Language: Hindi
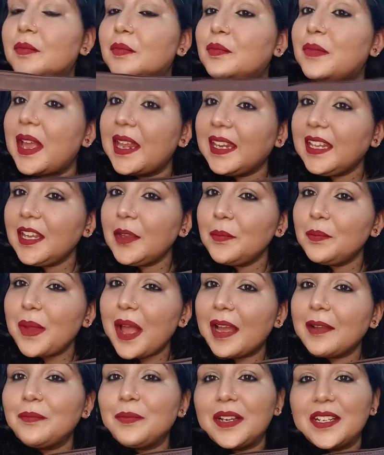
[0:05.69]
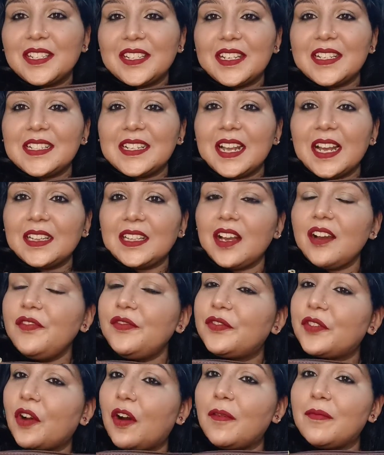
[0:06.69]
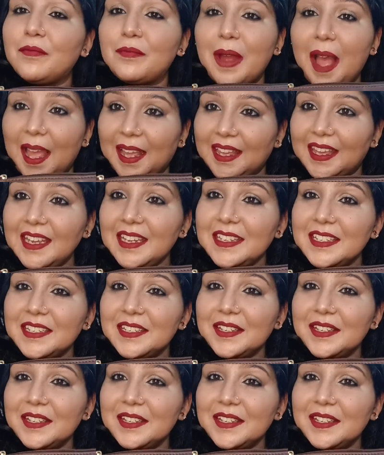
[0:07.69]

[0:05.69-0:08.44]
मैंने ये बैग परचेज किया था फ्रॉम बैगेट